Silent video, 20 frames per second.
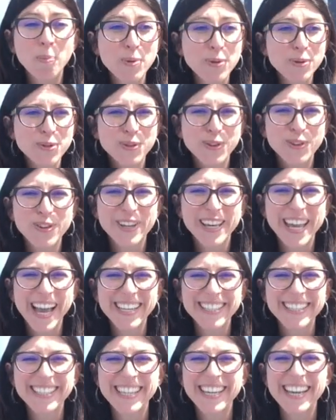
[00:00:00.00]
plus sur le
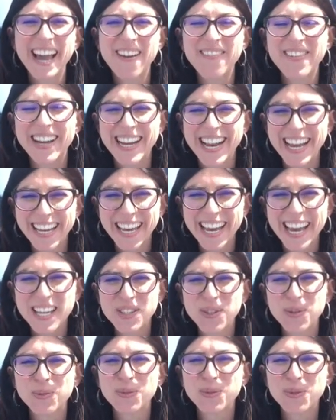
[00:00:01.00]
quartier avec la
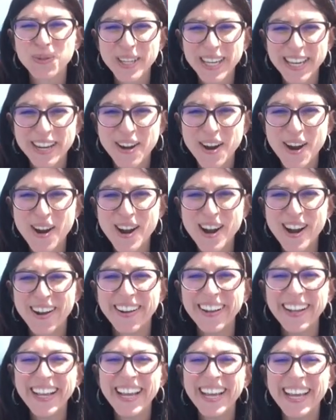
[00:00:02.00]
création d'une école